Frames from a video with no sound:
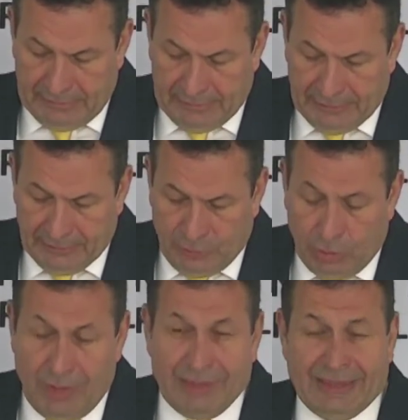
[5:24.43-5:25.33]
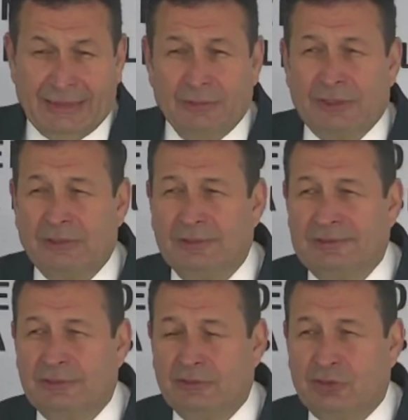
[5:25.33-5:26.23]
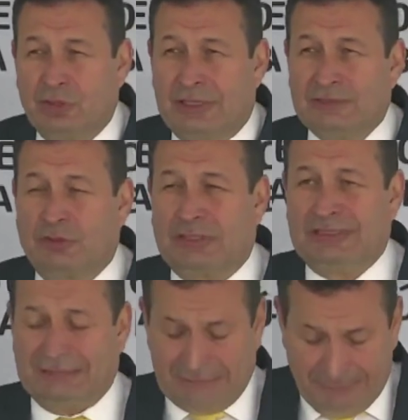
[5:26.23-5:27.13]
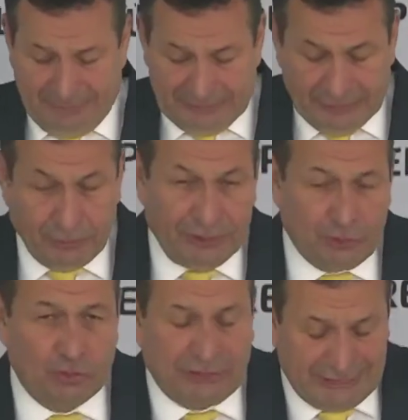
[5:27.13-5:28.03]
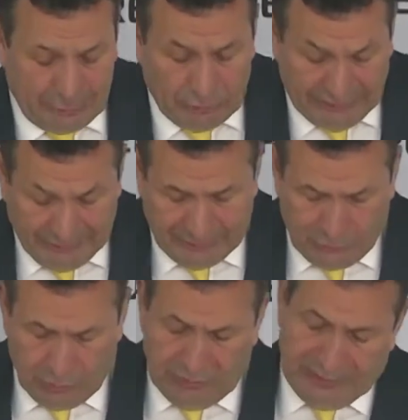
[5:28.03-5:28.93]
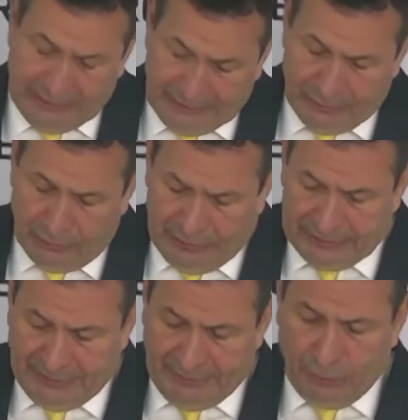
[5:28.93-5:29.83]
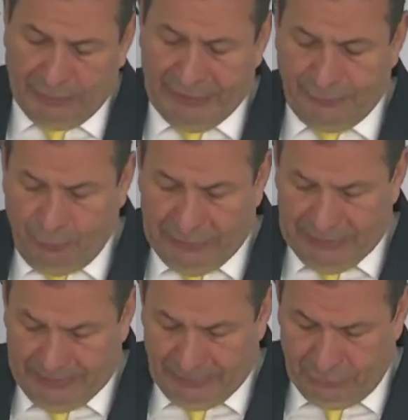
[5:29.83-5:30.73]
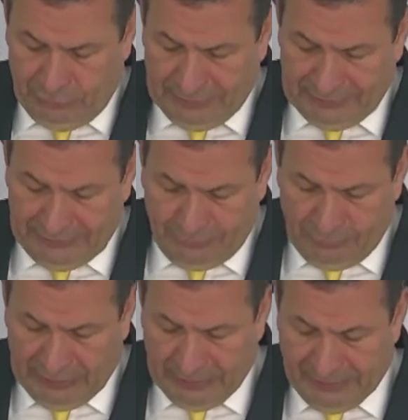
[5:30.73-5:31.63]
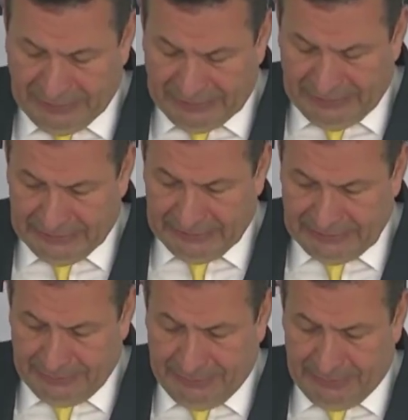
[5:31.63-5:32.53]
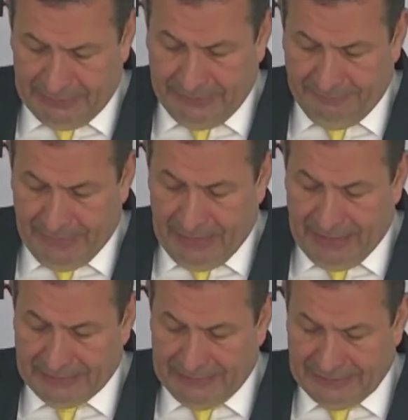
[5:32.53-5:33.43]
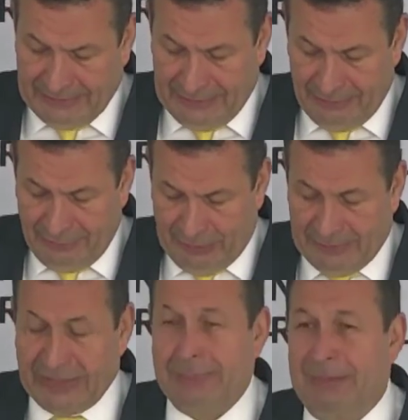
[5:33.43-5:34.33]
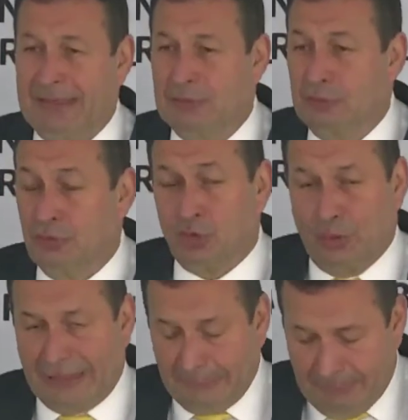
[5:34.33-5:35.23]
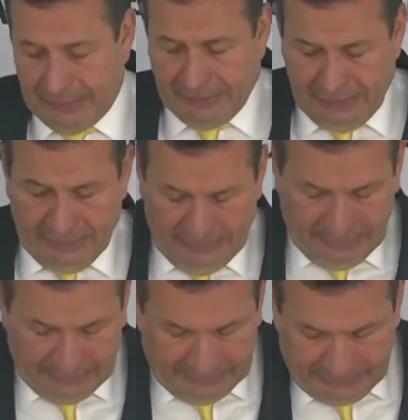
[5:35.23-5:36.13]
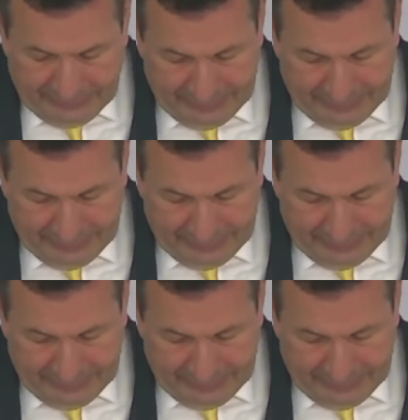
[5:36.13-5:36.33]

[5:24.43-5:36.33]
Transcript: no lo avalaron, quiero decirlo, todas las corrientes del partido y eso nos generó una división y generó que también hubiera fuga de personas, fuga de militantes del PRD ante esa firma del pacto con el PRI, que